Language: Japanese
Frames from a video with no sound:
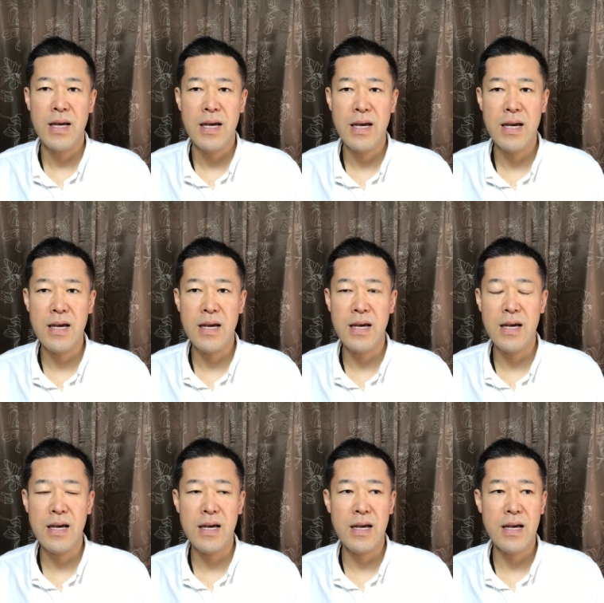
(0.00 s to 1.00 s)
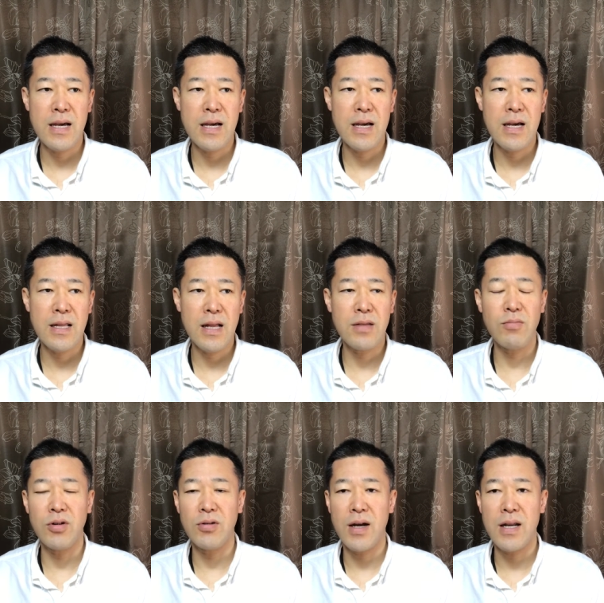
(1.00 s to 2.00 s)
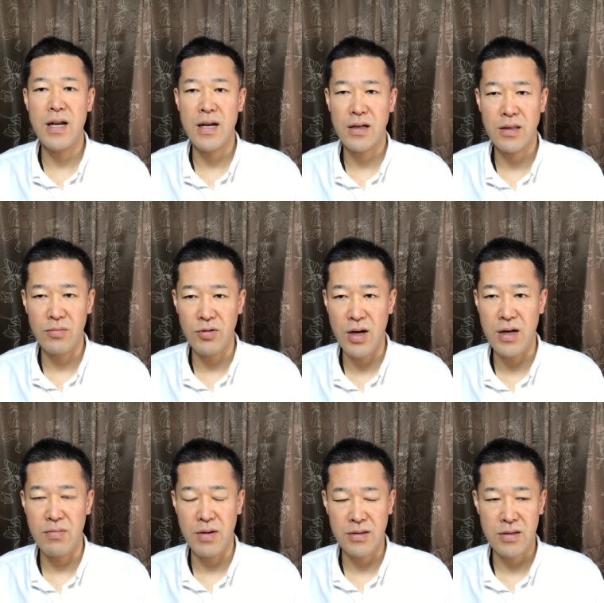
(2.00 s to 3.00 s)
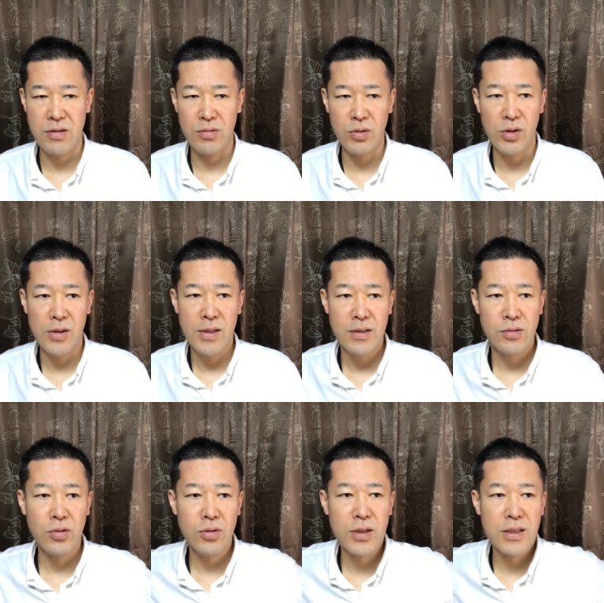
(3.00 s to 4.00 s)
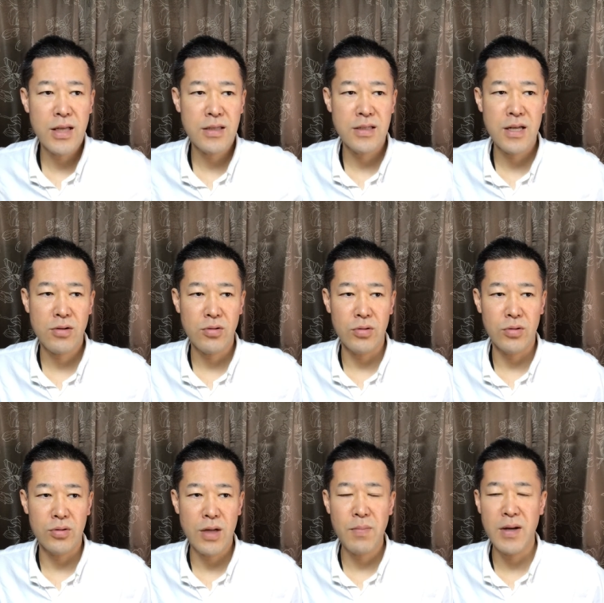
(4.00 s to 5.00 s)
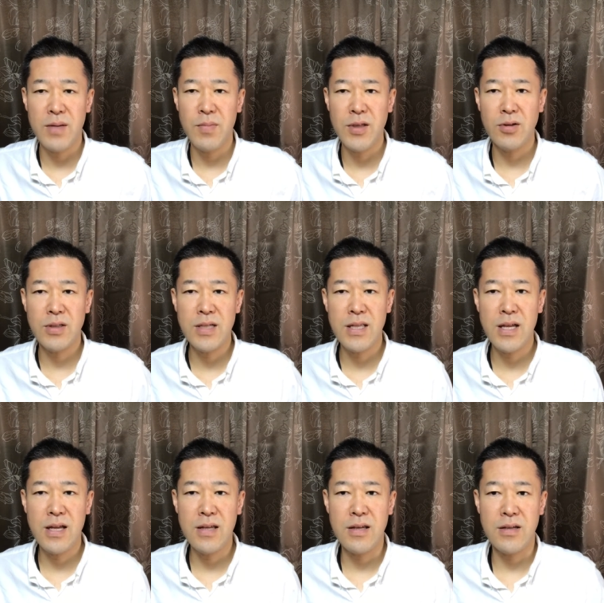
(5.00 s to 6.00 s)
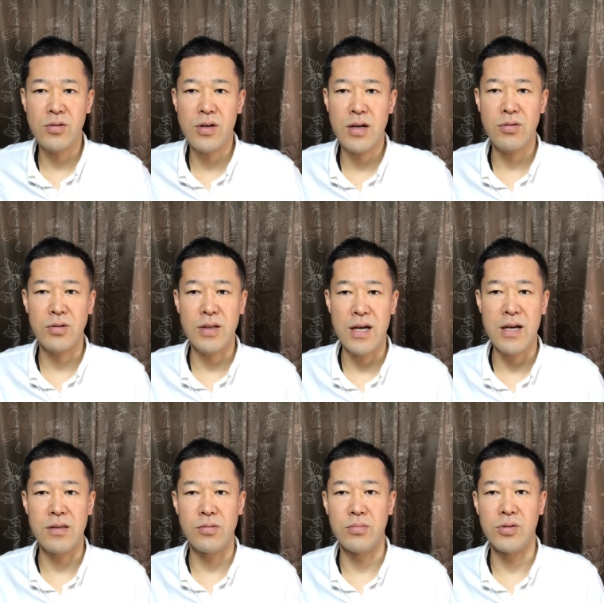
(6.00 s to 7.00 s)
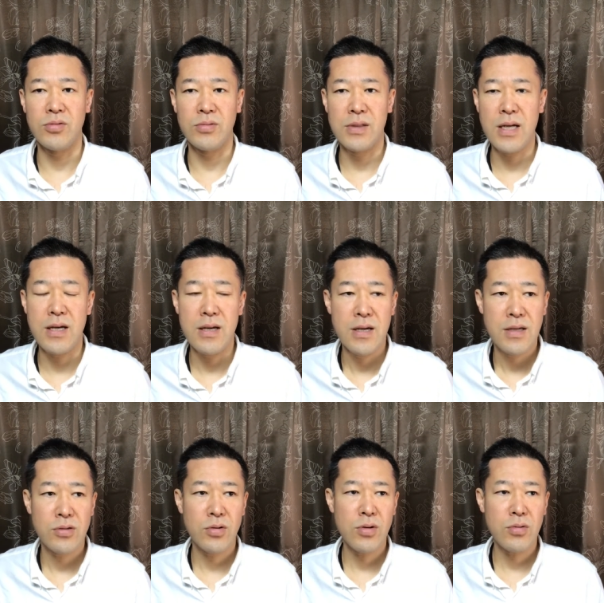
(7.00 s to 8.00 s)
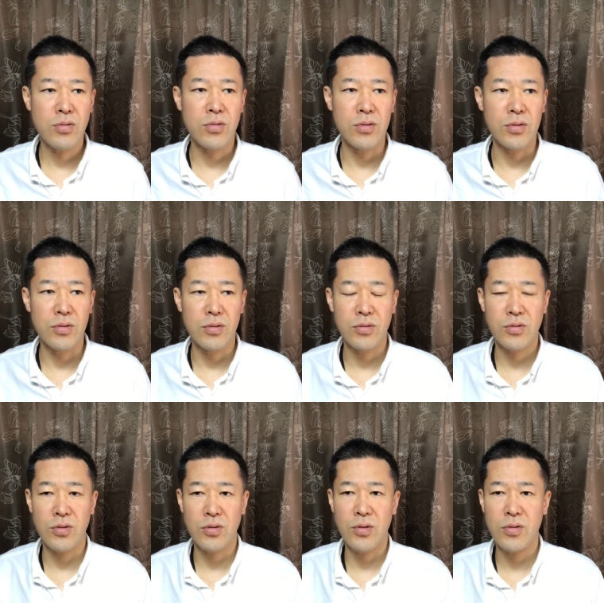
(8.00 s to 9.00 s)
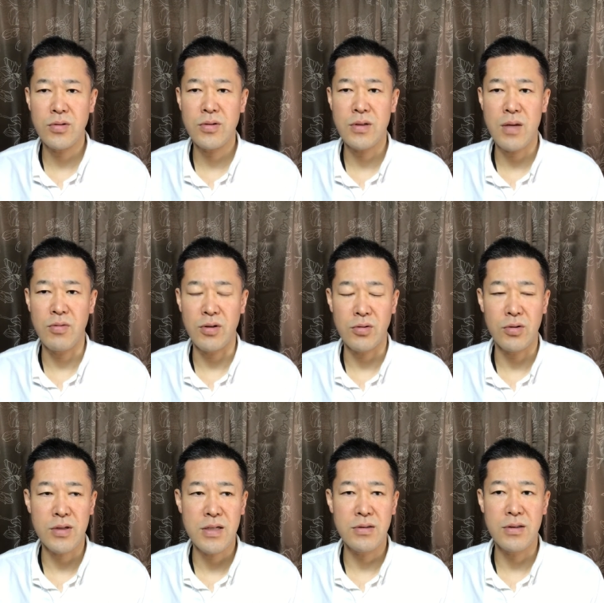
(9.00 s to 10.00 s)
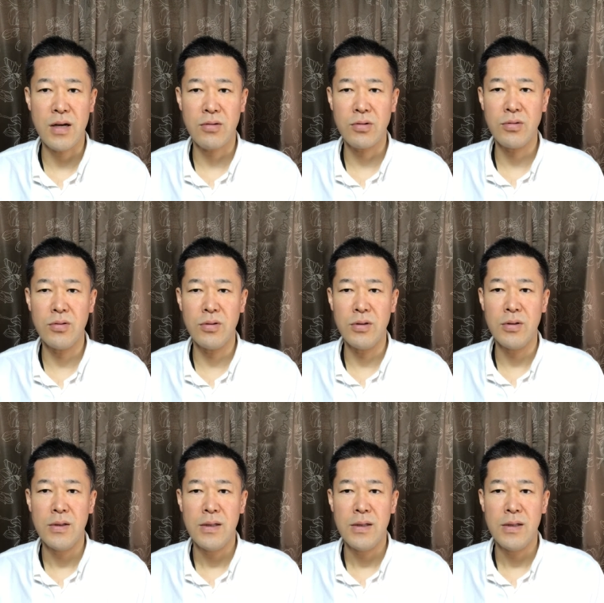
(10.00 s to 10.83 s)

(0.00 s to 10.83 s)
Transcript: えー、何も言われない方もおられますけども、そういう形でこうやっぱりリピートしていただいたらそれが答えやと思うんで、それをこうちょっとずつでもこう気づいたことを、